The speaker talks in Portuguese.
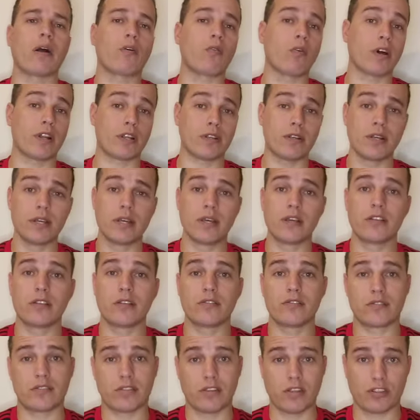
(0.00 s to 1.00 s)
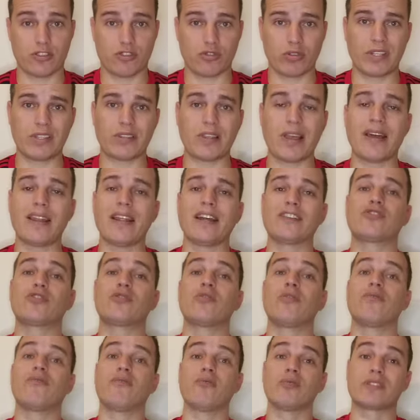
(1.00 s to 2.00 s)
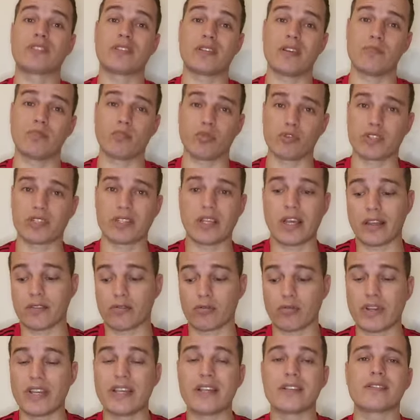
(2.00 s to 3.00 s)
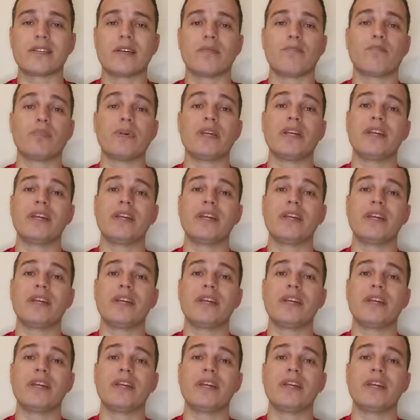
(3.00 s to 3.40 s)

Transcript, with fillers: Agora, se a sua internet não for 100%, esse é,